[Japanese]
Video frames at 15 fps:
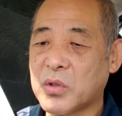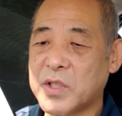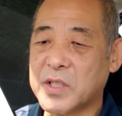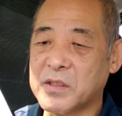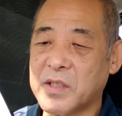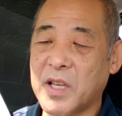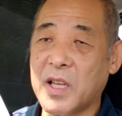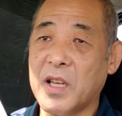どで
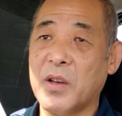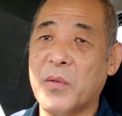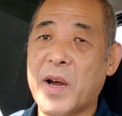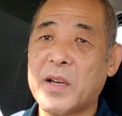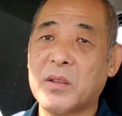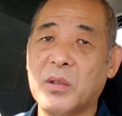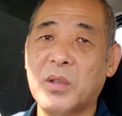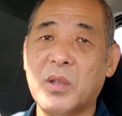すね。
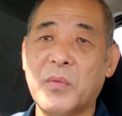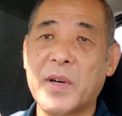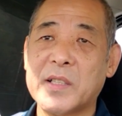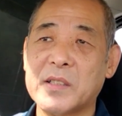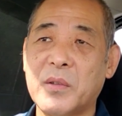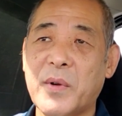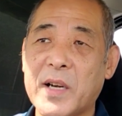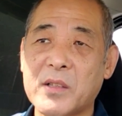割と
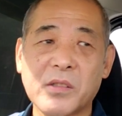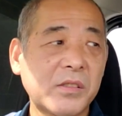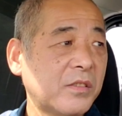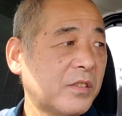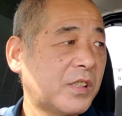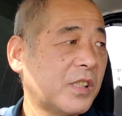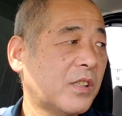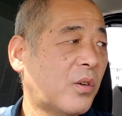割と
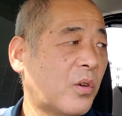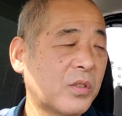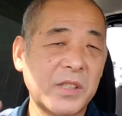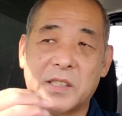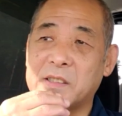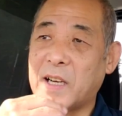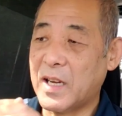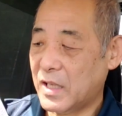涼しい方
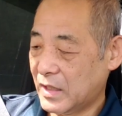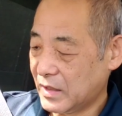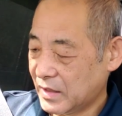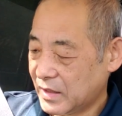ですが、